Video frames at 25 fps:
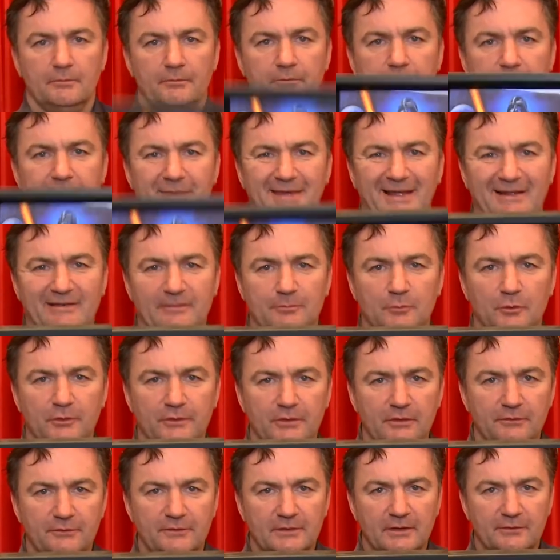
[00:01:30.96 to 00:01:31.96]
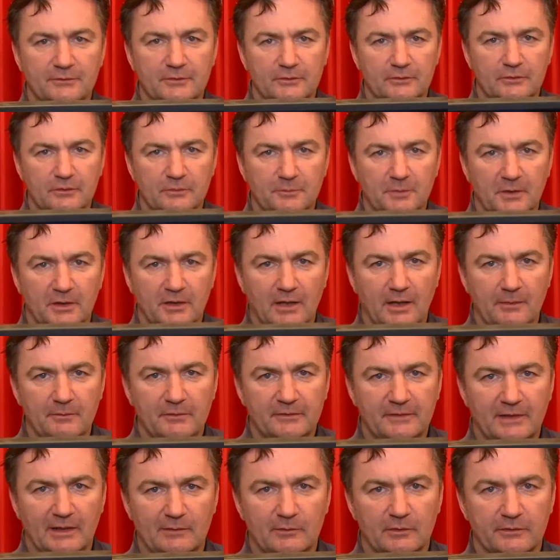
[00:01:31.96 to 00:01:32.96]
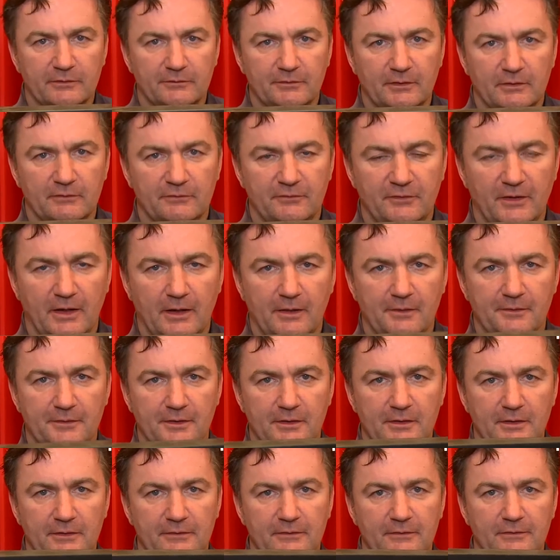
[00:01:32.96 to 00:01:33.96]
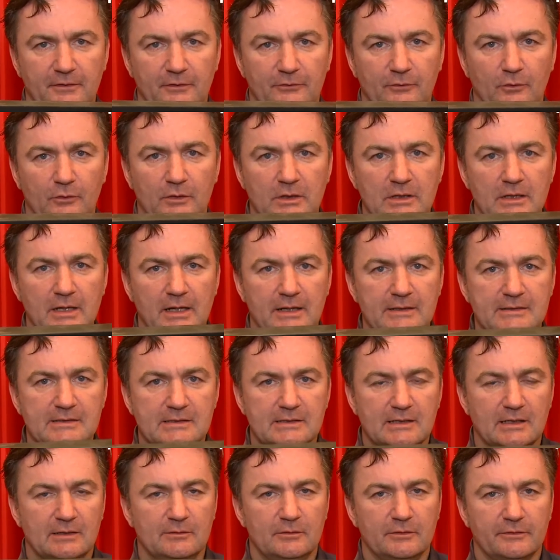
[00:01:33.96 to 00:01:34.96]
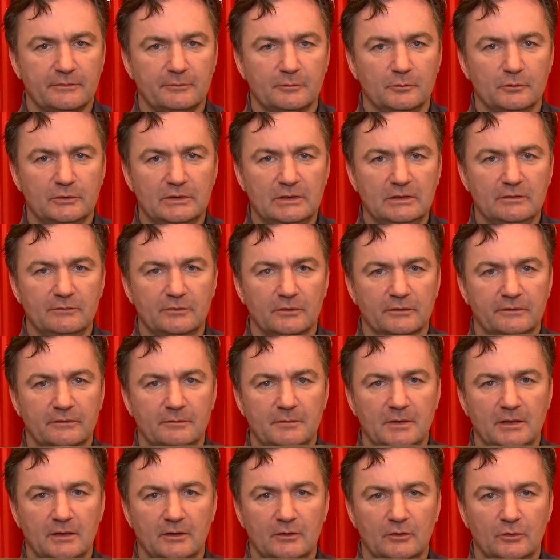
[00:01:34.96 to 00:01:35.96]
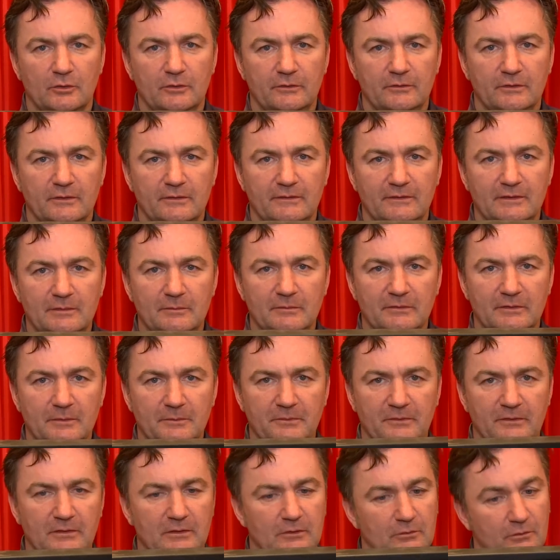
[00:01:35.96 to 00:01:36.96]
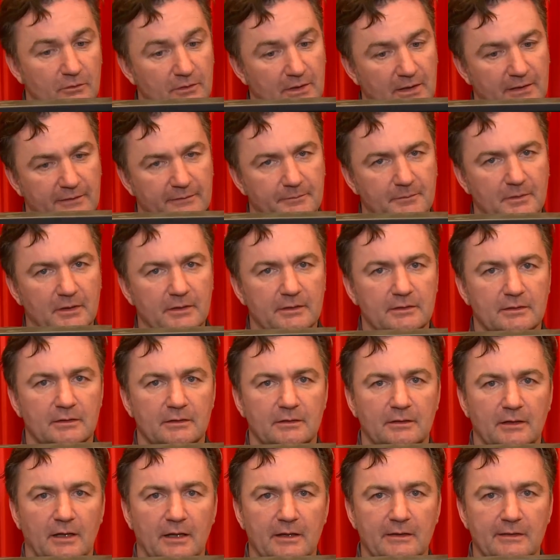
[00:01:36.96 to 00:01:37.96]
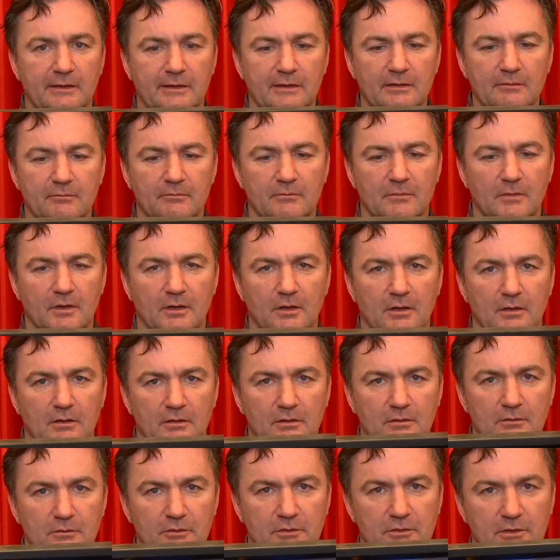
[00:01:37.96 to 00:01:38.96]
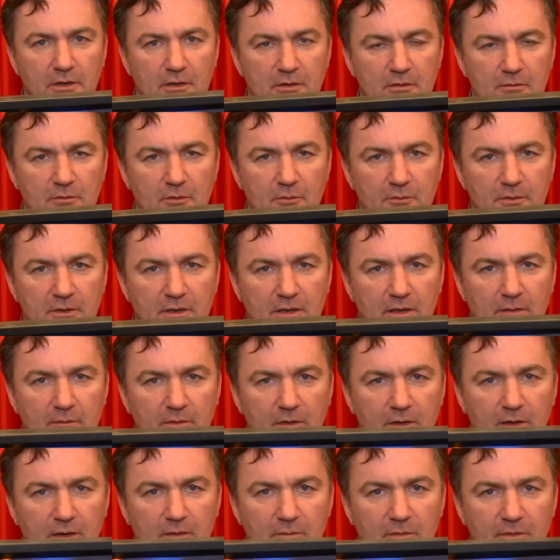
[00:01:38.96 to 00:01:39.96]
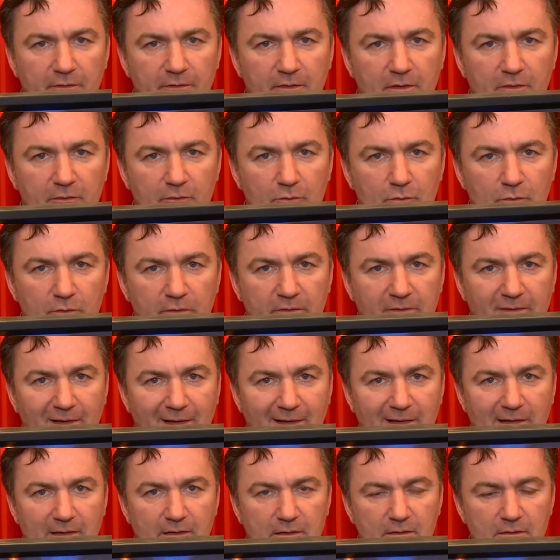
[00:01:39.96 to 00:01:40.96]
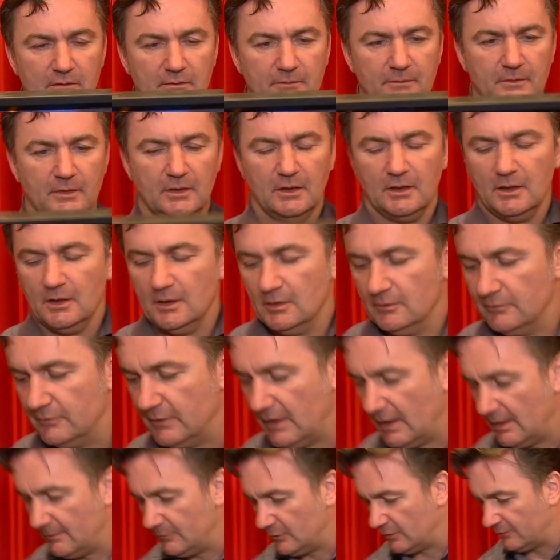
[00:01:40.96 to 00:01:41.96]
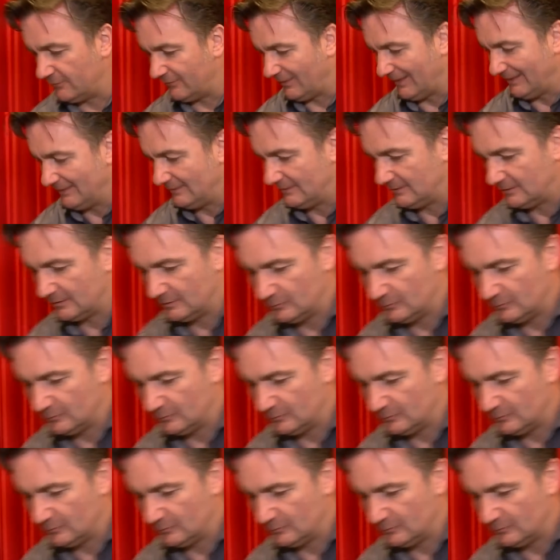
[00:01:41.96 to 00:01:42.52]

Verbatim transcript: Das Motiv darf natürlich bei keinem Star Wars-Fan fehlen, denn das ist das Original-Star Wars-Motiv aus dem Jahre 1977 und erstmalig in 3D. Ich denke mal, über die Kamera kann man es ganz gut zeigen. Wir haben noch weitere